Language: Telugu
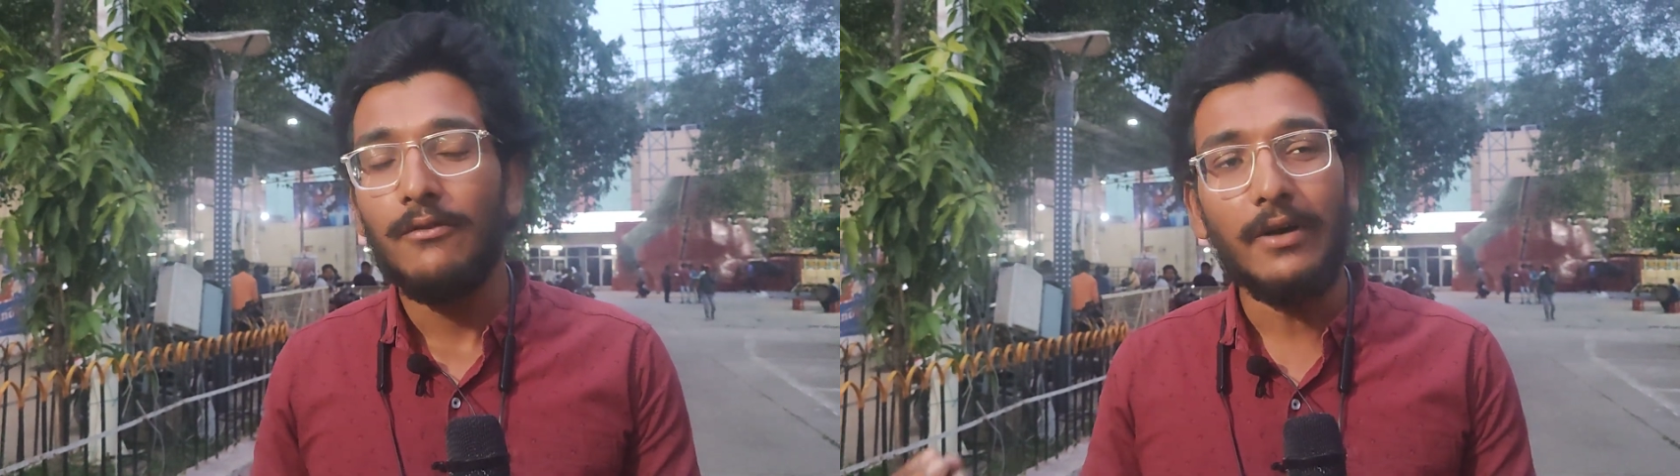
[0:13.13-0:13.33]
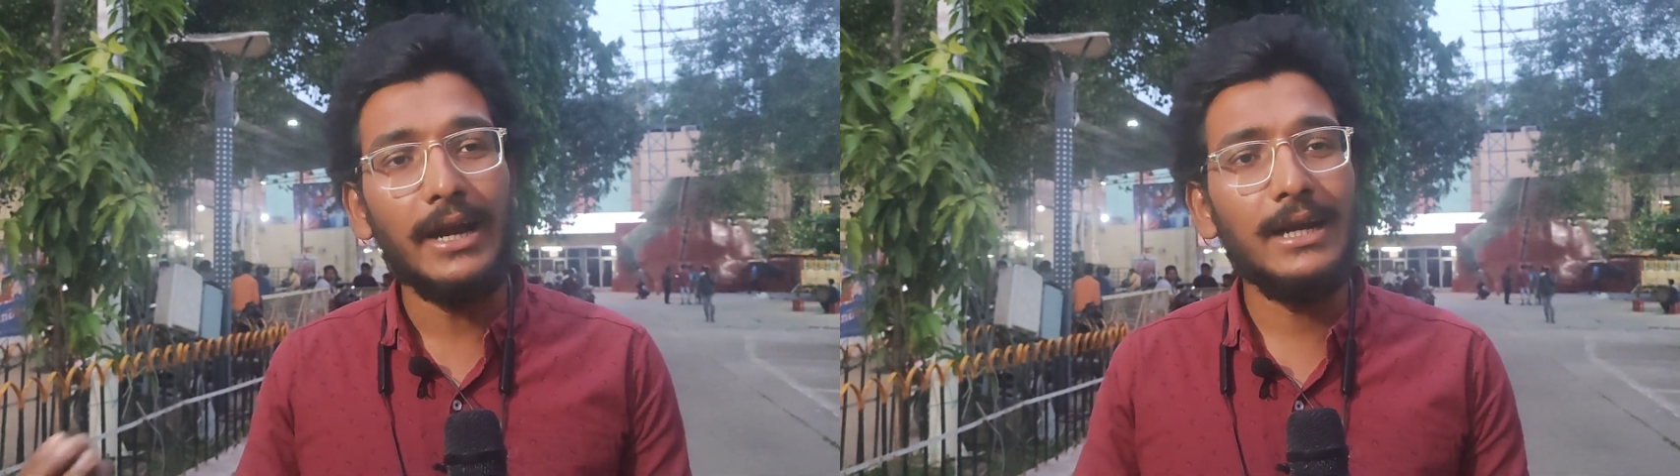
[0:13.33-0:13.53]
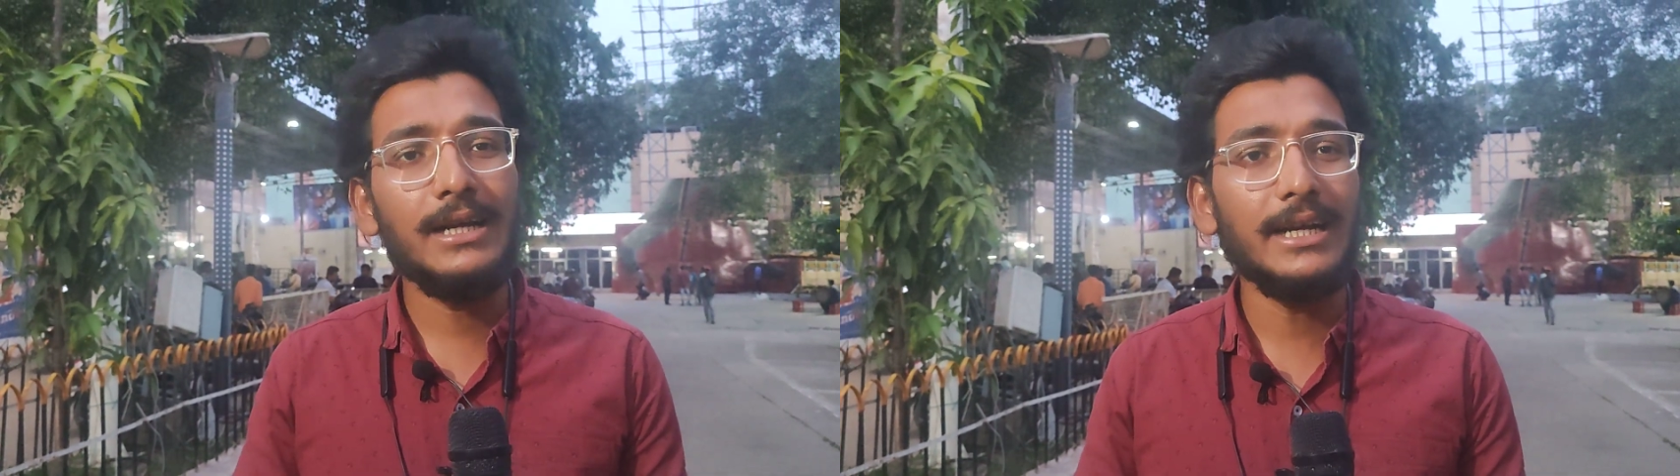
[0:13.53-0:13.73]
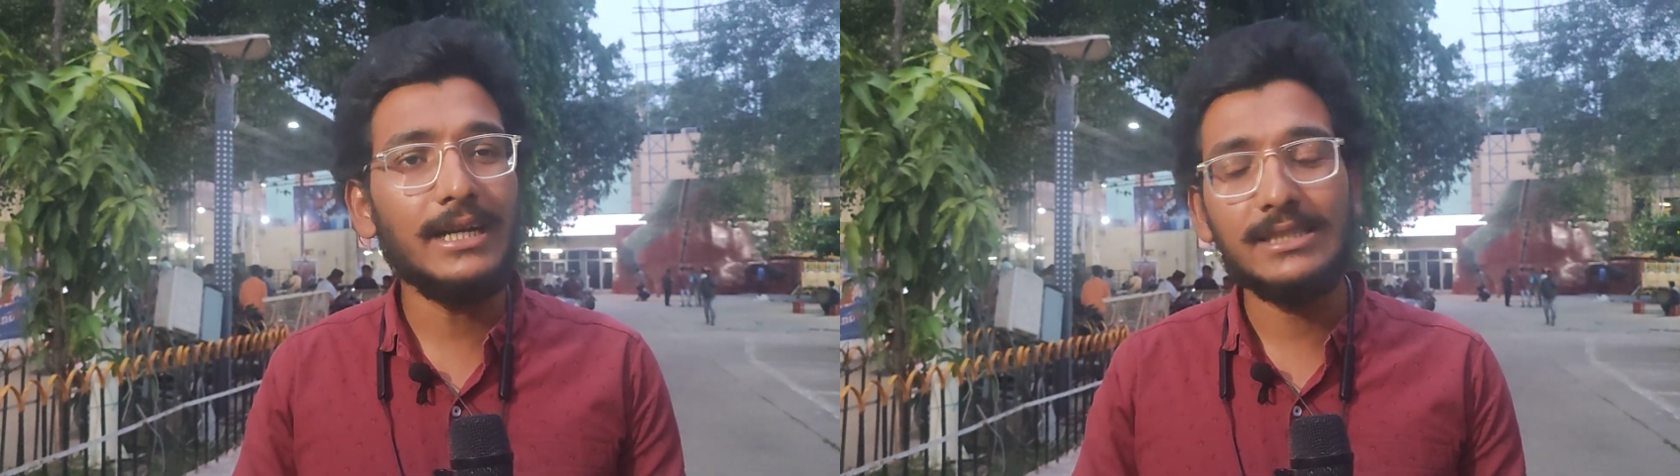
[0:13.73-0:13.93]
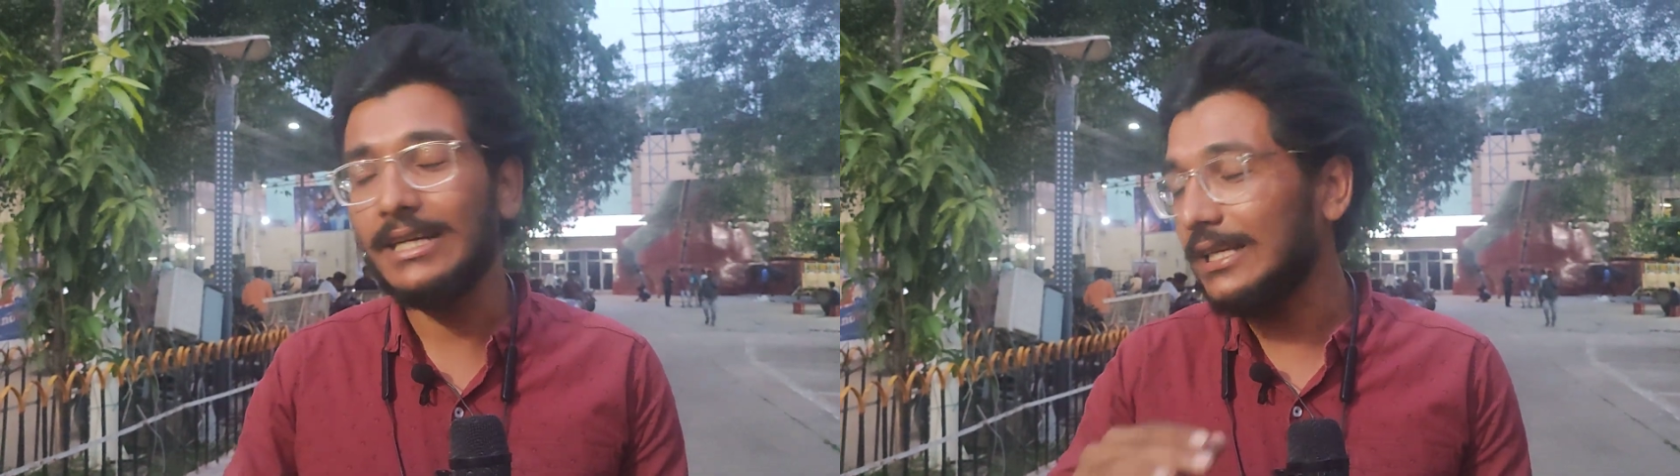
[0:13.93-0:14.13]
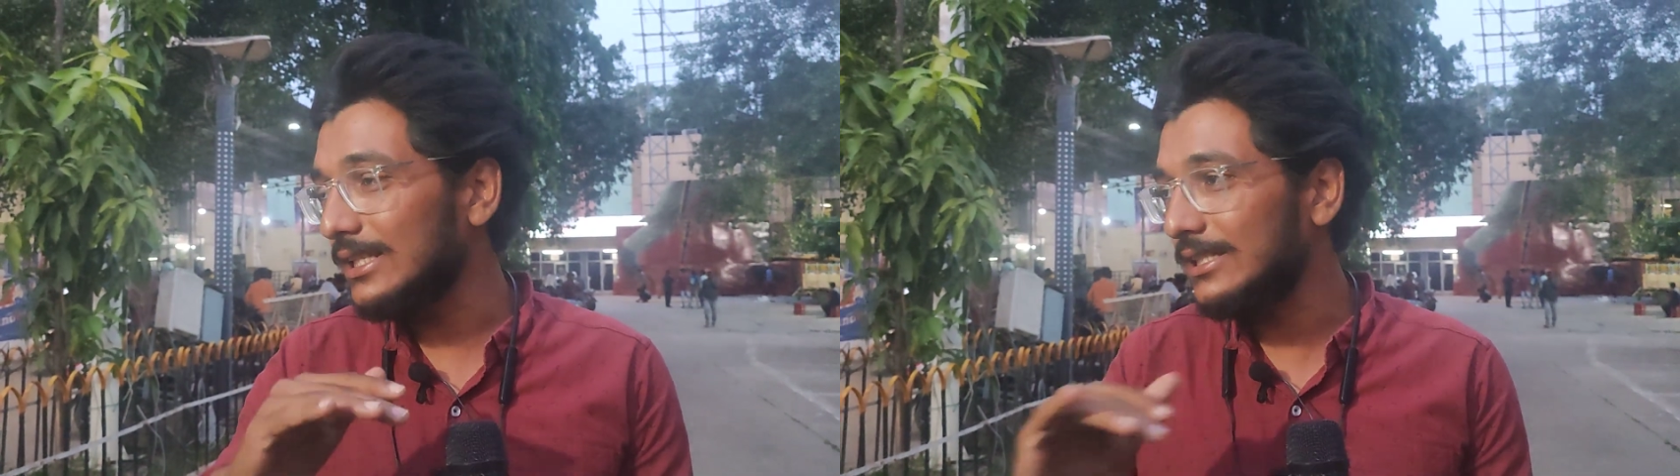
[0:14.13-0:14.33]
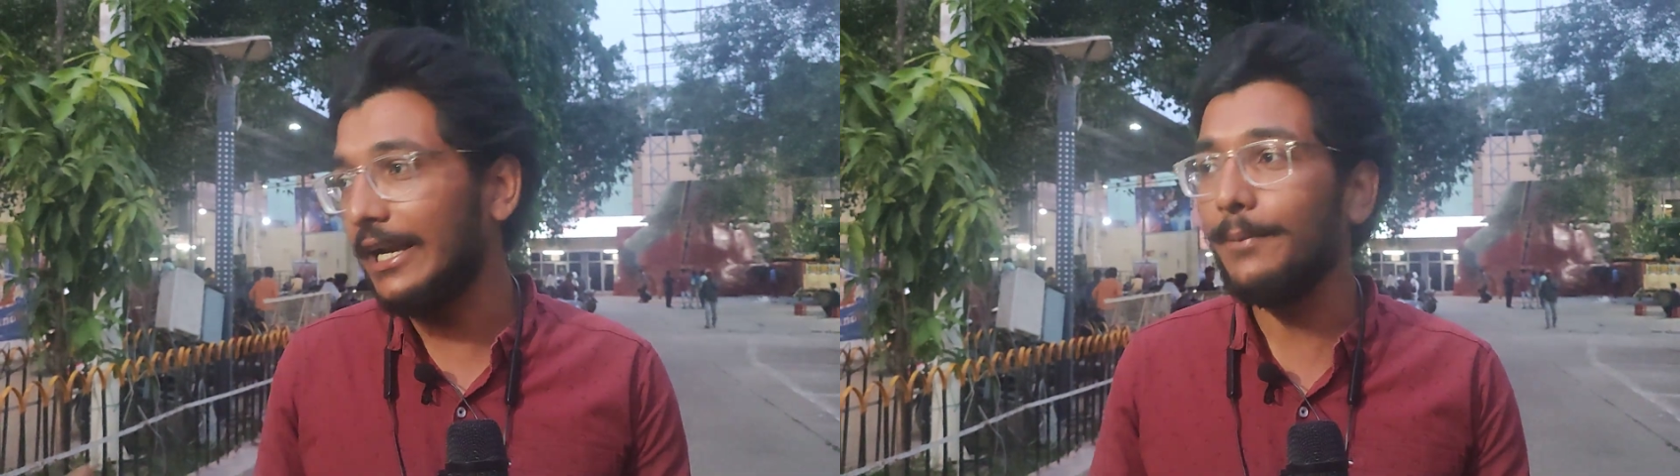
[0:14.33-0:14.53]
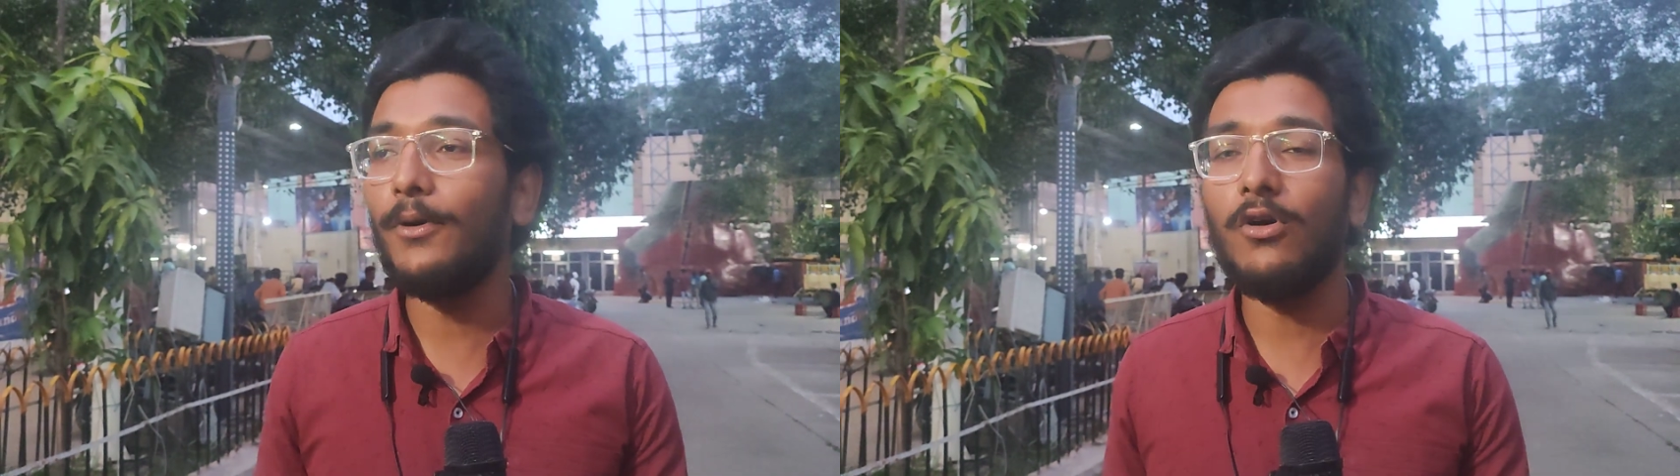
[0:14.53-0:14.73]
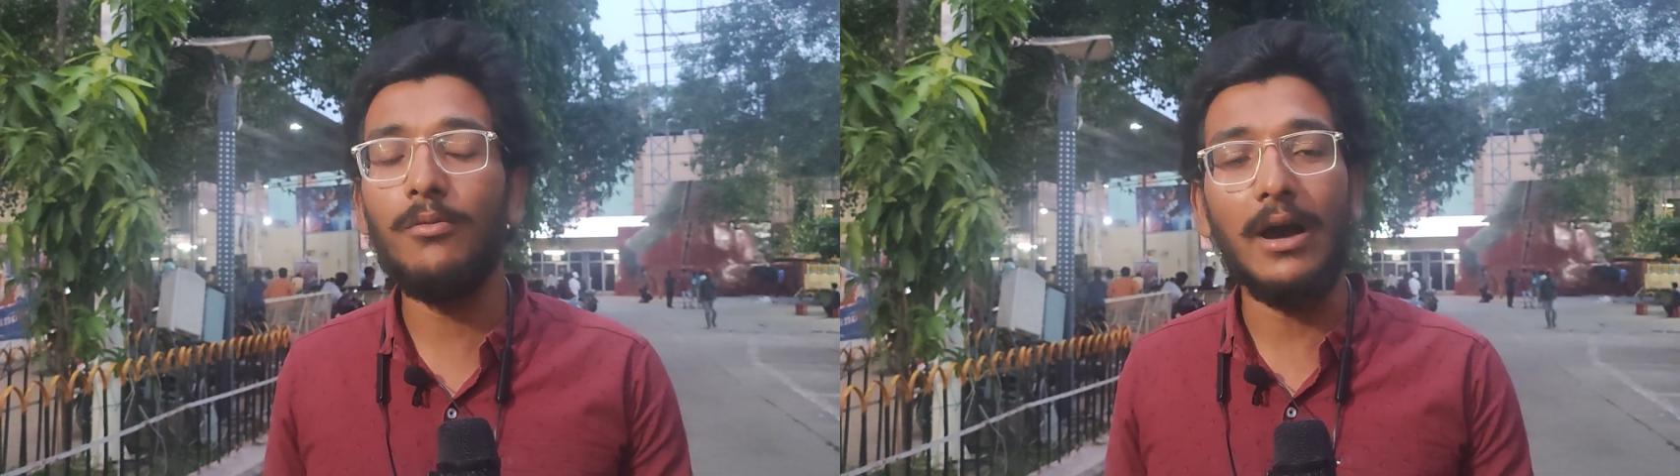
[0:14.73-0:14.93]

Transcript: ఫైవ్ హండ్రెడ్ థియేటర్స్ అంటే అసలు సరిపోవు